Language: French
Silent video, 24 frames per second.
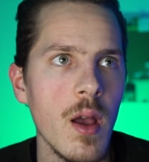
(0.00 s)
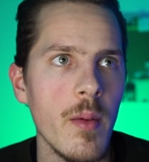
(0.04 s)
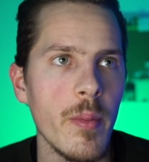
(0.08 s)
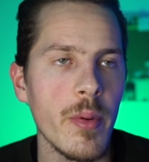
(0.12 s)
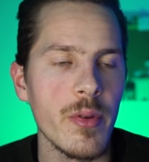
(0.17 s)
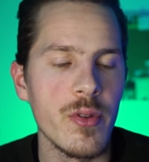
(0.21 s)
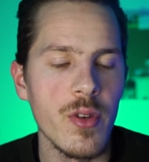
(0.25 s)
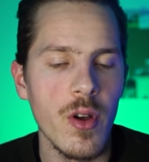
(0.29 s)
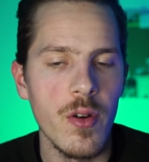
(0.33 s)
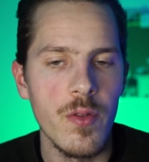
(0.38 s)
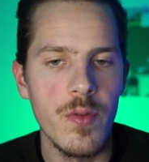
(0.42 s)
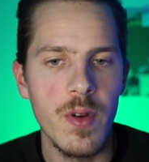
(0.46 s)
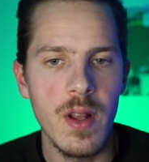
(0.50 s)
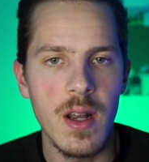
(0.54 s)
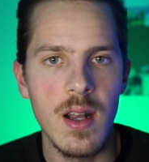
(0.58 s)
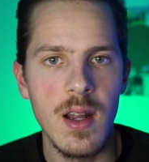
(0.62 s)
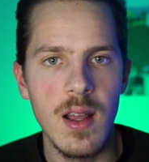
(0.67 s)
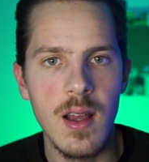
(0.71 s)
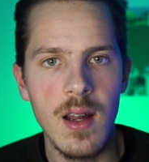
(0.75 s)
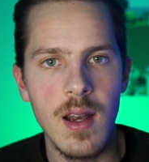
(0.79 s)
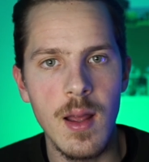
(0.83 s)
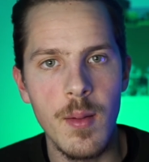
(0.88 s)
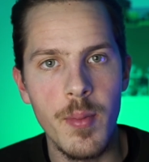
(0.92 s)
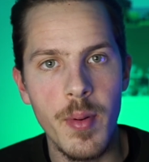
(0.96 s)
Parce qu'en fait
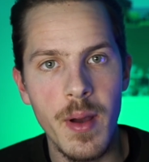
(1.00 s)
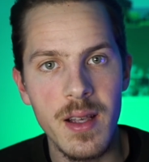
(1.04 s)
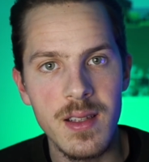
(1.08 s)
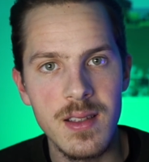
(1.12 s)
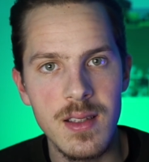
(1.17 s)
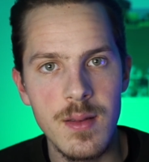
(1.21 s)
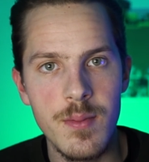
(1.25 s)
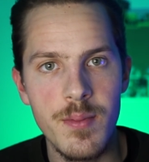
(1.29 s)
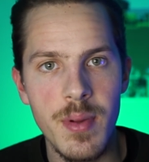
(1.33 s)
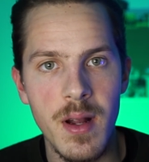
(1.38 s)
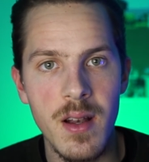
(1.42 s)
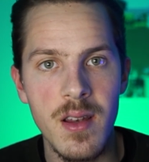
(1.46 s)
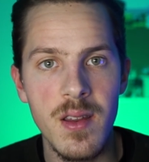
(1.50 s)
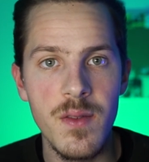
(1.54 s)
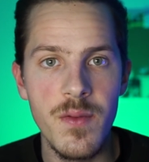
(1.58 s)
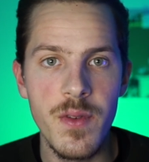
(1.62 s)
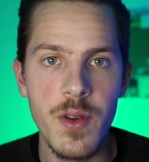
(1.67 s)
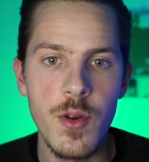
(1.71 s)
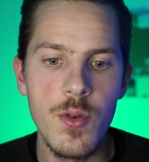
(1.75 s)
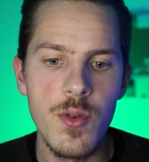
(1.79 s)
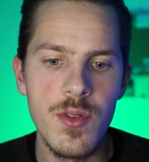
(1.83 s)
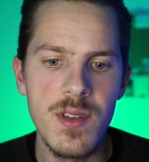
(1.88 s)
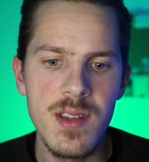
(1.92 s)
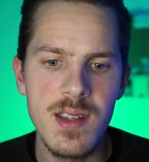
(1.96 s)
là, la principale
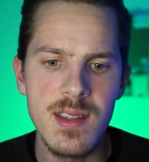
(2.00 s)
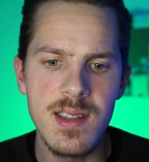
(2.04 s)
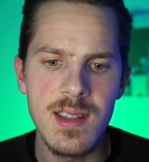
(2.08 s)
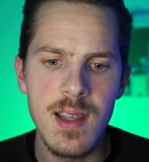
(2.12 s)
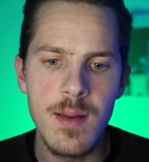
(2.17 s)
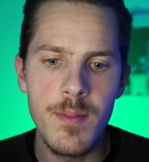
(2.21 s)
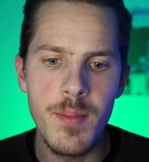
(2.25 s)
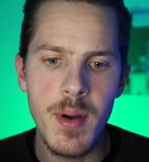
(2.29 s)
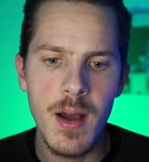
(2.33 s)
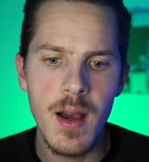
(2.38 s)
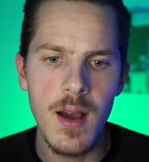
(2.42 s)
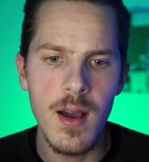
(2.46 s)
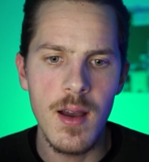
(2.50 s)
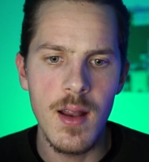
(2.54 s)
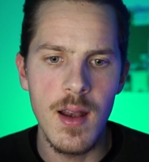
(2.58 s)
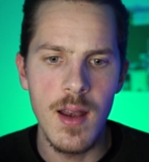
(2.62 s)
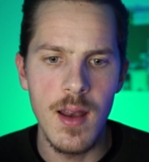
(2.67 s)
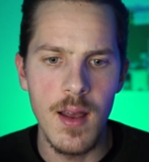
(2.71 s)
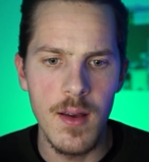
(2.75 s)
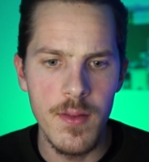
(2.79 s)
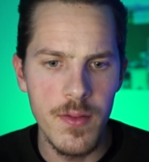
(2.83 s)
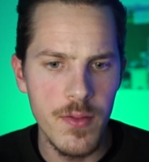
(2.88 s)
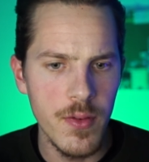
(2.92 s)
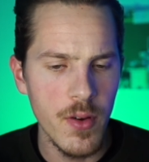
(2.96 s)
difficulté, c'était pas
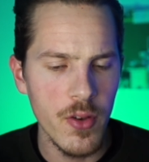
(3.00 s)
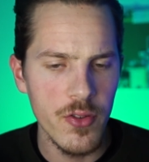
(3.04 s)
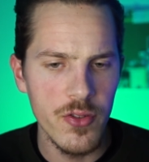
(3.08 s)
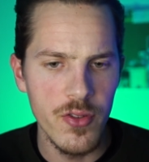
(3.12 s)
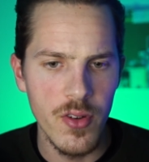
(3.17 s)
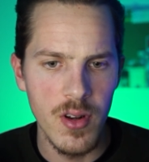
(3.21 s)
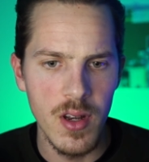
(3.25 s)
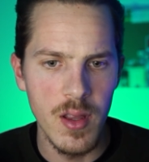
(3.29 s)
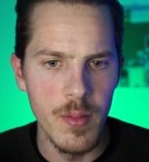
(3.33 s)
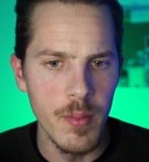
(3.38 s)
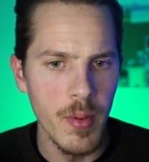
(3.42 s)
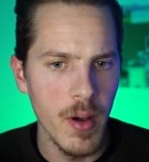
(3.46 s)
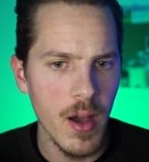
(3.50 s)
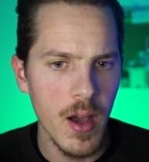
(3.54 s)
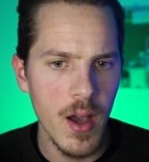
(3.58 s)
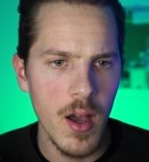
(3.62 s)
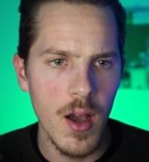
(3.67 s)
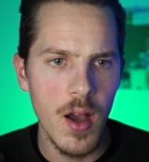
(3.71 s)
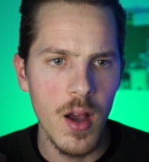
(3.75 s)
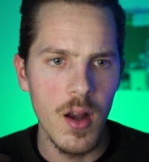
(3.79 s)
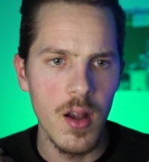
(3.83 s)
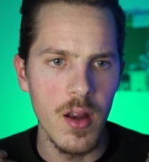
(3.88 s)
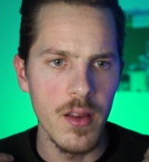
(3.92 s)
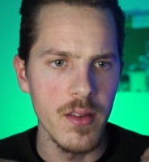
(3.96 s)
la force dans les
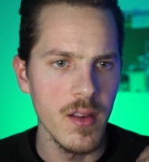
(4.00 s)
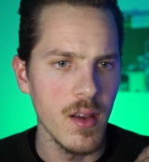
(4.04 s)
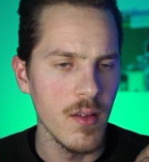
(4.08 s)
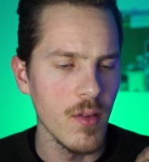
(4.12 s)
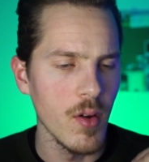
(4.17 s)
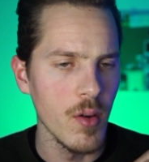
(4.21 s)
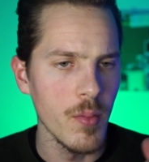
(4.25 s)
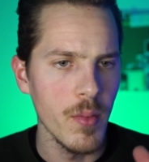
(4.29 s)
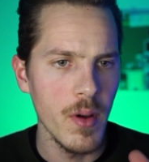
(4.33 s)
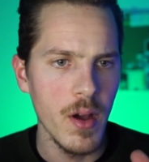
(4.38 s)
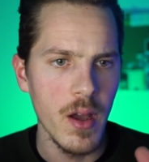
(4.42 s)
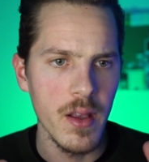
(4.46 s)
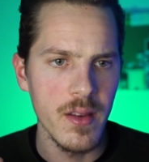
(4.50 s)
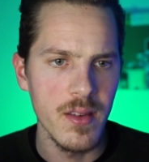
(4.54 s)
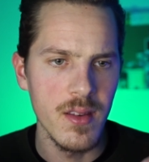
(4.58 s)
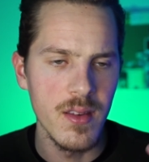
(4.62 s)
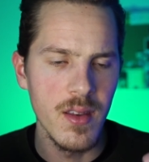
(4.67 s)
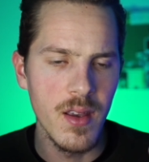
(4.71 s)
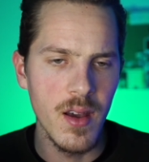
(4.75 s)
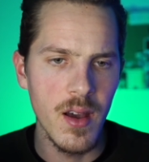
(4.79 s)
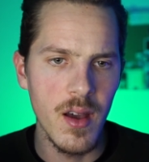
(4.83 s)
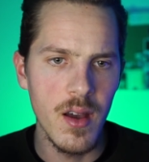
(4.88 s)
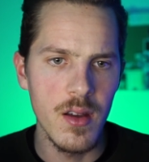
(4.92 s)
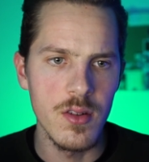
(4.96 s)
bras, les avant-bras,
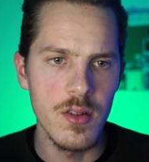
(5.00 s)
etc.